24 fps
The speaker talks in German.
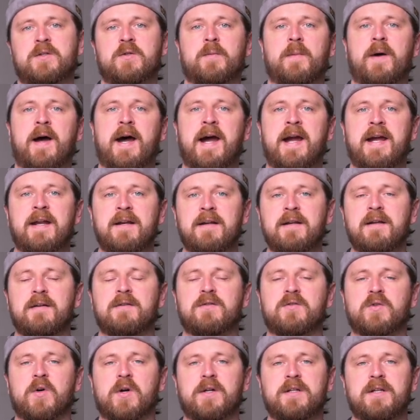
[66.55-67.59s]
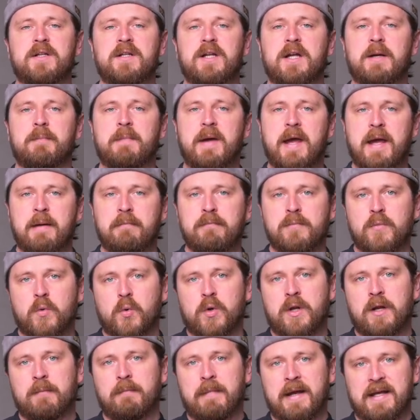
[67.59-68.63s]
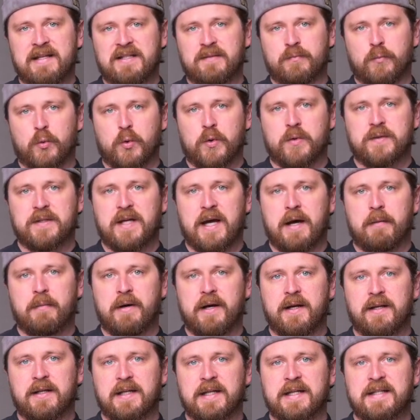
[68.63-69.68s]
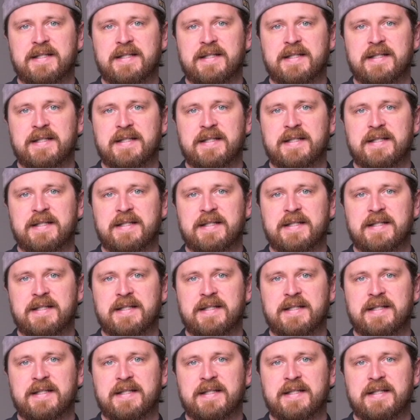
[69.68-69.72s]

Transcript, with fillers: Zum einen solltet ihr im M- oder im S-Modus arbeiten.